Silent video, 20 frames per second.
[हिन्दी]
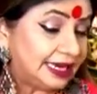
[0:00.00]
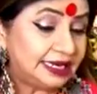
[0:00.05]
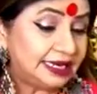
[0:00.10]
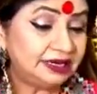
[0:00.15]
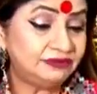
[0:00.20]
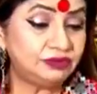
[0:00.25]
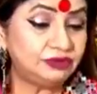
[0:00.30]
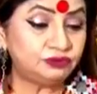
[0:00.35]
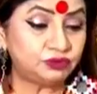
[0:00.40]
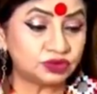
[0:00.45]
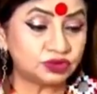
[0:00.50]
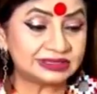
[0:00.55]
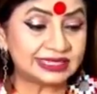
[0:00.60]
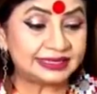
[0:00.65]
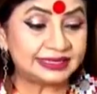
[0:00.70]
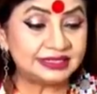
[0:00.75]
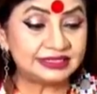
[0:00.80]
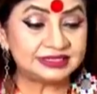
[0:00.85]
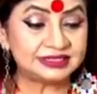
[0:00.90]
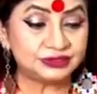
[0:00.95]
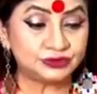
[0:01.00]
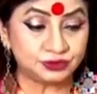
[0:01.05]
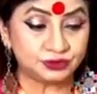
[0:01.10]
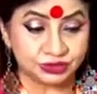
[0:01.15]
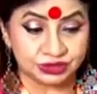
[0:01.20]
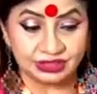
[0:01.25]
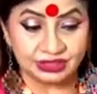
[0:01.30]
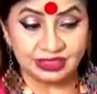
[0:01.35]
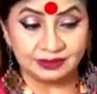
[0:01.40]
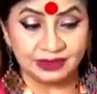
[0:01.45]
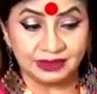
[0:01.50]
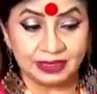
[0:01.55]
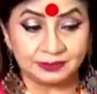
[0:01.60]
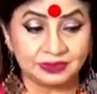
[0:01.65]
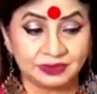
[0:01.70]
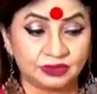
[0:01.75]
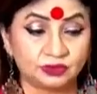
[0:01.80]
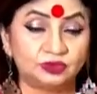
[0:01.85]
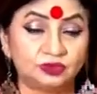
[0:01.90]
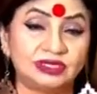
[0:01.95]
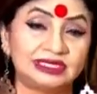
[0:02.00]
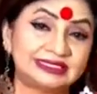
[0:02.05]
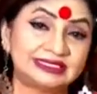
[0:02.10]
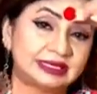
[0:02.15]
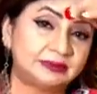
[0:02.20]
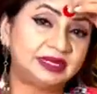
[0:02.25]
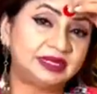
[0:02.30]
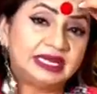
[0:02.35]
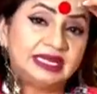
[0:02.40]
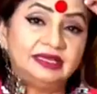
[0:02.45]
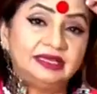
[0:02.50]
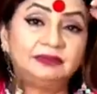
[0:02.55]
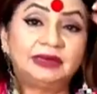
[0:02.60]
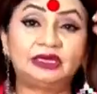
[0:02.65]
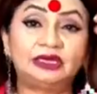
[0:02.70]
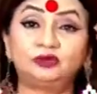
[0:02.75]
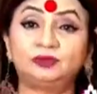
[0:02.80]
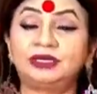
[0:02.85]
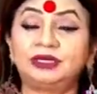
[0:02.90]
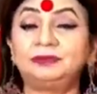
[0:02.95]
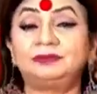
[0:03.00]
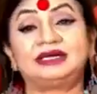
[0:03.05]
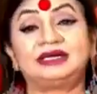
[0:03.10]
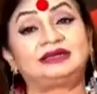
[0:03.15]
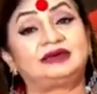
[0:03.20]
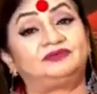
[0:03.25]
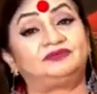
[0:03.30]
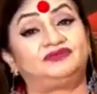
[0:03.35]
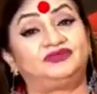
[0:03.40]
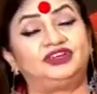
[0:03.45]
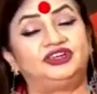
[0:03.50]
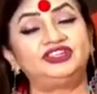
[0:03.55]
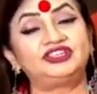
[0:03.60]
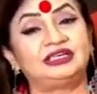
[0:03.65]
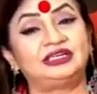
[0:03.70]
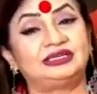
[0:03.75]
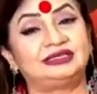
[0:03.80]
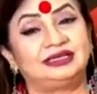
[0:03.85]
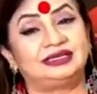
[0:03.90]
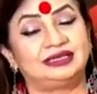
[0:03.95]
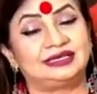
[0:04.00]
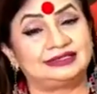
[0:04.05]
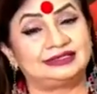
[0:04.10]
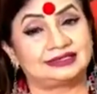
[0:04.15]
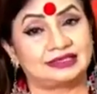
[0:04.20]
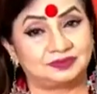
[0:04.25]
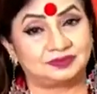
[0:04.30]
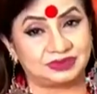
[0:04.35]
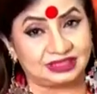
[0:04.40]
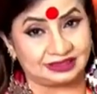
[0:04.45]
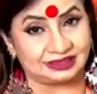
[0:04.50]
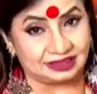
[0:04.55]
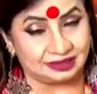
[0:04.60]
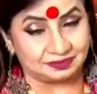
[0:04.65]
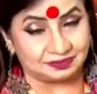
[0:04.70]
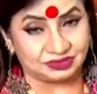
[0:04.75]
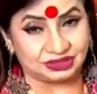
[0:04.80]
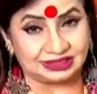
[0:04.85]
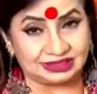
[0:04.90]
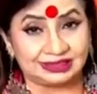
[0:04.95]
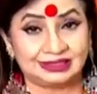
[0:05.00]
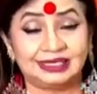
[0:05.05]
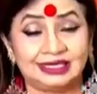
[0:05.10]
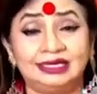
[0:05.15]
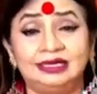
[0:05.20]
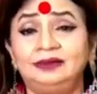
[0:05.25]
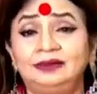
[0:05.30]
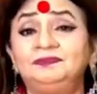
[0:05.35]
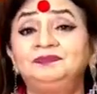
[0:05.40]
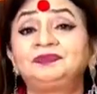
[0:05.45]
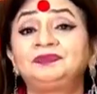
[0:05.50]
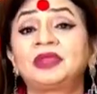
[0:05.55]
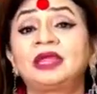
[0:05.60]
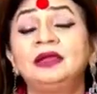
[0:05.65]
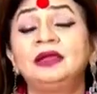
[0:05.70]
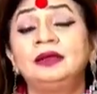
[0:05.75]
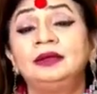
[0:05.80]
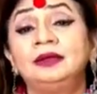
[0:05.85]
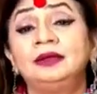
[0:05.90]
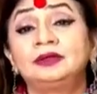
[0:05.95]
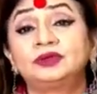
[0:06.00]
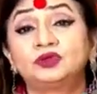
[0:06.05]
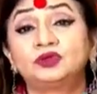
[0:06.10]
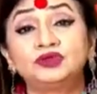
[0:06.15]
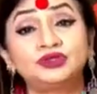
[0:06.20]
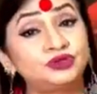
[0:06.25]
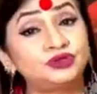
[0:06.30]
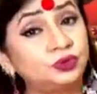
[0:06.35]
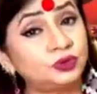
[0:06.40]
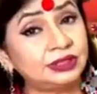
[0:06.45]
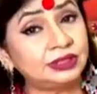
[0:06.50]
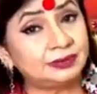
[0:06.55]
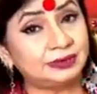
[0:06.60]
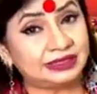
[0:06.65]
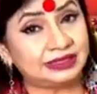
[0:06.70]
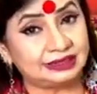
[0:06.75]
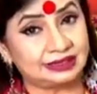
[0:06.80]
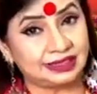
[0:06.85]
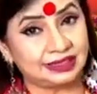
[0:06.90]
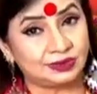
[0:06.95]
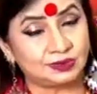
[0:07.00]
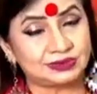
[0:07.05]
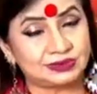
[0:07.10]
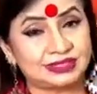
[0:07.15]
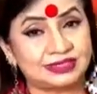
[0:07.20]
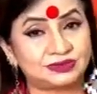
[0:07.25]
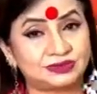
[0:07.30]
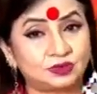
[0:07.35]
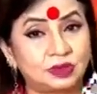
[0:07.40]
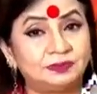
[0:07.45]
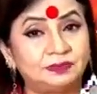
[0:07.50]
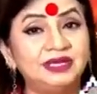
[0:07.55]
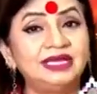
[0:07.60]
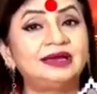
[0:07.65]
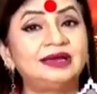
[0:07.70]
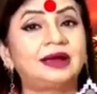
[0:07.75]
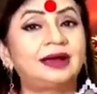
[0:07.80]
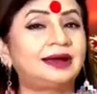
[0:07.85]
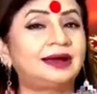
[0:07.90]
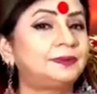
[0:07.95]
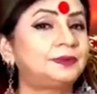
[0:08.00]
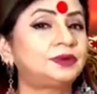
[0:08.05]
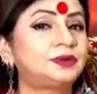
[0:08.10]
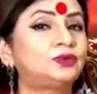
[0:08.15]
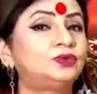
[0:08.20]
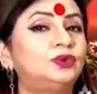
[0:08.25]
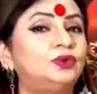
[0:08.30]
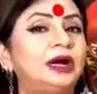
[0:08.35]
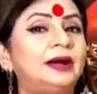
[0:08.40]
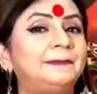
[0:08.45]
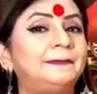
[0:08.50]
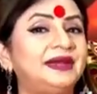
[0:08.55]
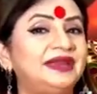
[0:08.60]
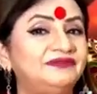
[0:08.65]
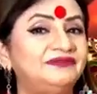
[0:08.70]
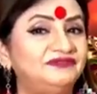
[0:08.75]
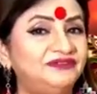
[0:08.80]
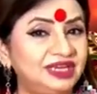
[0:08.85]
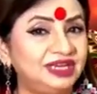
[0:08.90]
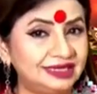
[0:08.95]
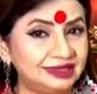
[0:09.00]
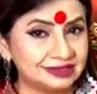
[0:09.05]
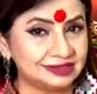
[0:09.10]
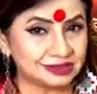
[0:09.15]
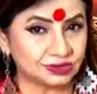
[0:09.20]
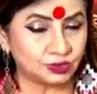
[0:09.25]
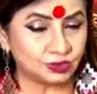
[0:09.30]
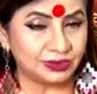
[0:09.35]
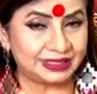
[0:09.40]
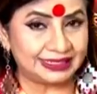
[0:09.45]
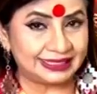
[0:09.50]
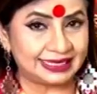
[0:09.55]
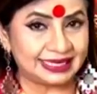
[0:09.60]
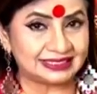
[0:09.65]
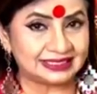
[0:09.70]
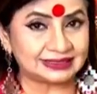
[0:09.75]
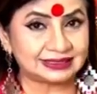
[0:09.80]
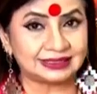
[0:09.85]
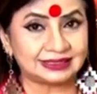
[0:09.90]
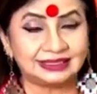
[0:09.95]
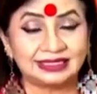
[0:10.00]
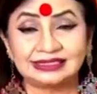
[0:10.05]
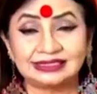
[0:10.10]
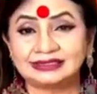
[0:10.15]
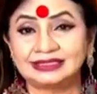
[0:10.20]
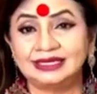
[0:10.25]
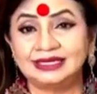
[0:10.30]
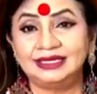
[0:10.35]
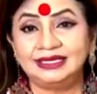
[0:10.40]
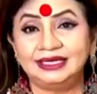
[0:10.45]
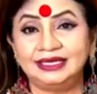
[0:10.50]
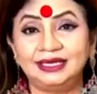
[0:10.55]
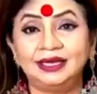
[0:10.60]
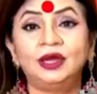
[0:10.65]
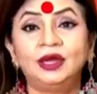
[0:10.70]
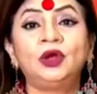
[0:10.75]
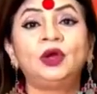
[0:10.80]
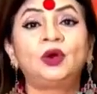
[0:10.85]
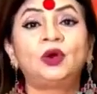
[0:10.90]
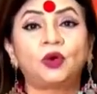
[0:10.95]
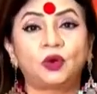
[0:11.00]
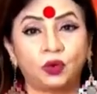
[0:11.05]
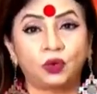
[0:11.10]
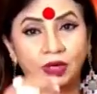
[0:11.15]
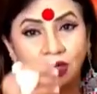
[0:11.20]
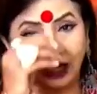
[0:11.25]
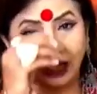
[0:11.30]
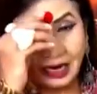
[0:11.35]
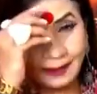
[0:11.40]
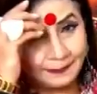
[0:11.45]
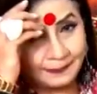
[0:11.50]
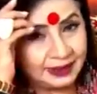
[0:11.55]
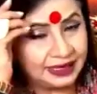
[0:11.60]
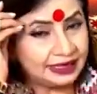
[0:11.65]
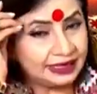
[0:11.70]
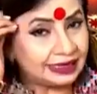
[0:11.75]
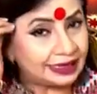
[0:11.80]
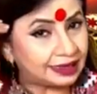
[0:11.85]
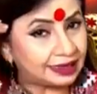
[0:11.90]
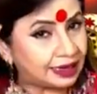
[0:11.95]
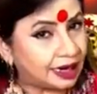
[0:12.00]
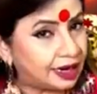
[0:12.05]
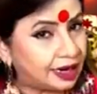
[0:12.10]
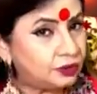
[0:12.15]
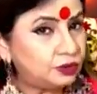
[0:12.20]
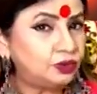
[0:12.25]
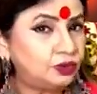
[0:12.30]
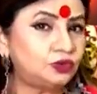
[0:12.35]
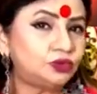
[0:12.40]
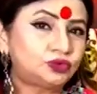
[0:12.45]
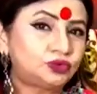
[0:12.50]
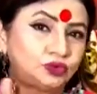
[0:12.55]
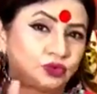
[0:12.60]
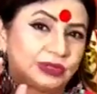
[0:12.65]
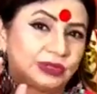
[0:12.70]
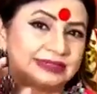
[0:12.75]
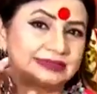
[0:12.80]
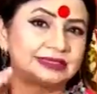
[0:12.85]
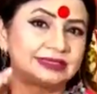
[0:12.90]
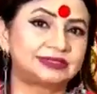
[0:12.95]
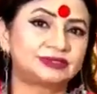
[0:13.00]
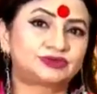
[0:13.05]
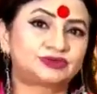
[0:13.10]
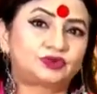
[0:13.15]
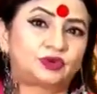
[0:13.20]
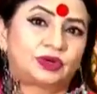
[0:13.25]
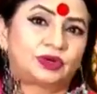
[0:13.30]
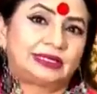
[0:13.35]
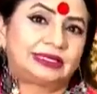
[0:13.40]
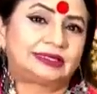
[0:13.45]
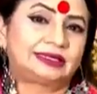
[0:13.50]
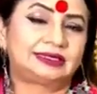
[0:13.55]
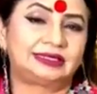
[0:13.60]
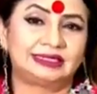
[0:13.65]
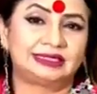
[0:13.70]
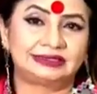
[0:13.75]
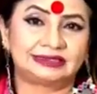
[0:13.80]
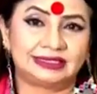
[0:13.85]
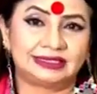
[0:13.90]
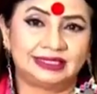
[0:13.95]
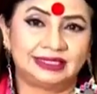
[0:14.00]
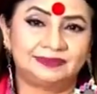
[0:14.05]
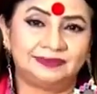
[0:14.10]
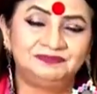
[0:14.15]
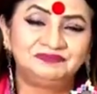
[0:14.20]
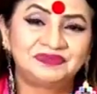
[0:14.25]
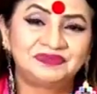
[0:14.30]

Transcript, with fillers: एनी anyway, वो सारी सिचुएशन हमें आपकी कुंडली से अभी नहीं मालूम पड़े बट हम वृक्ष लग्न के हिसाब से अगर हम चलते हैं तो शुक्र बनते हैं उसके स्वामी आपको अपने वीनस को इन्हेंस करना चाहिए और अपने राहु को थोड़ा सा स्ट्रॉन्ग रखना चाहिए